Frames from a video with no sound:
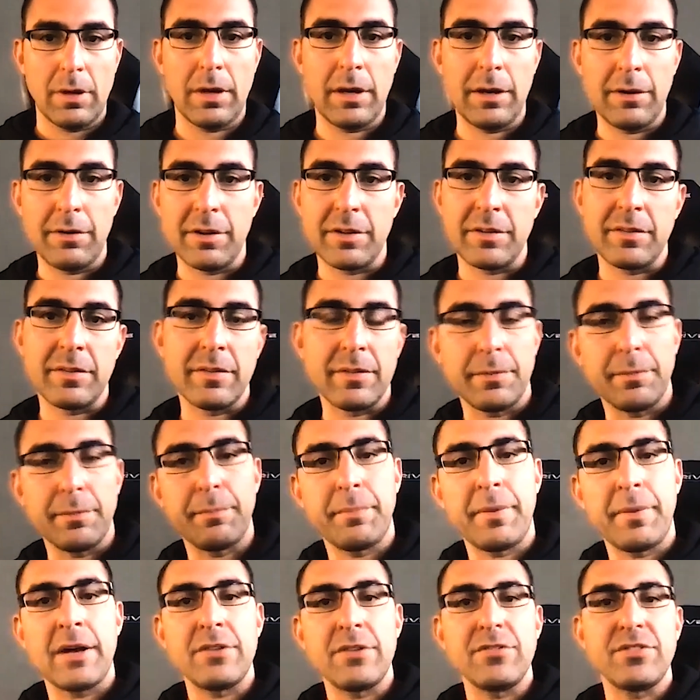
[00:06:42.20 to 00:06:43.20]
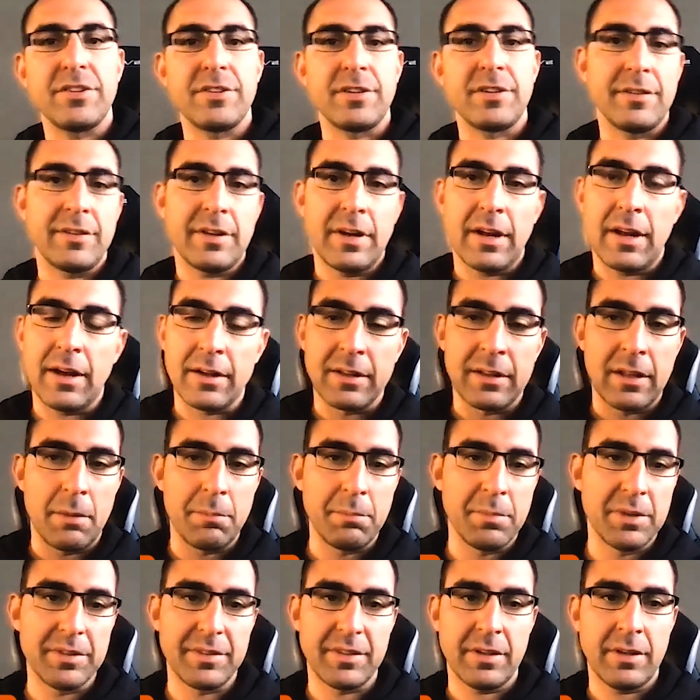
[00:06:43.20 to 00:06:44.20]
Evet, bence TETER
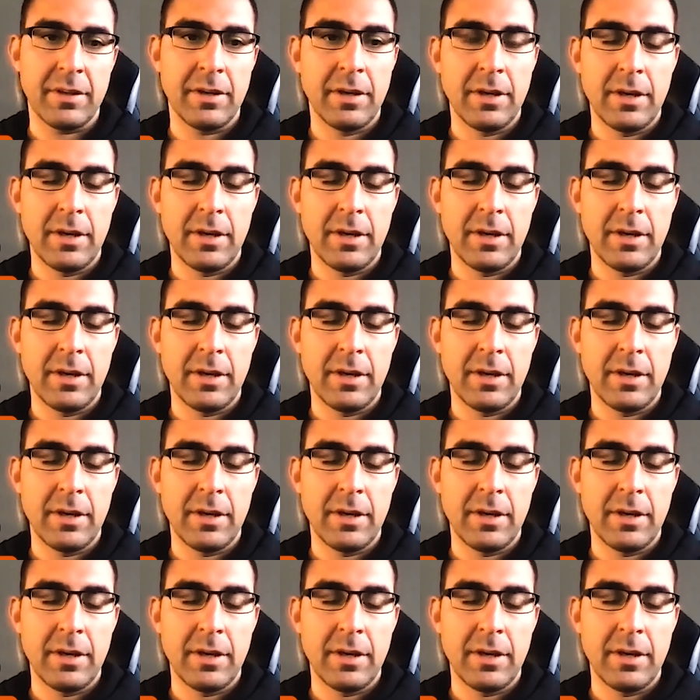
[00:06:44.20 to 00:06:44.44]
aklanmadı.